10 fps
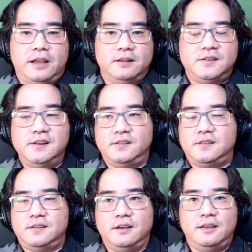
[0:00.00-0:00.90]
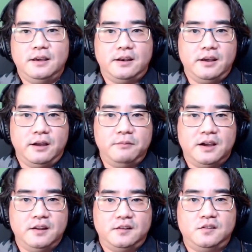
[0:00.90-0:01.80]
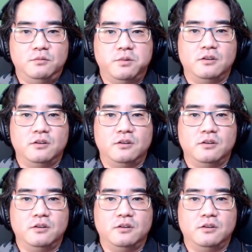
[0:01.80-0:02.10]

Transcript: というお話を、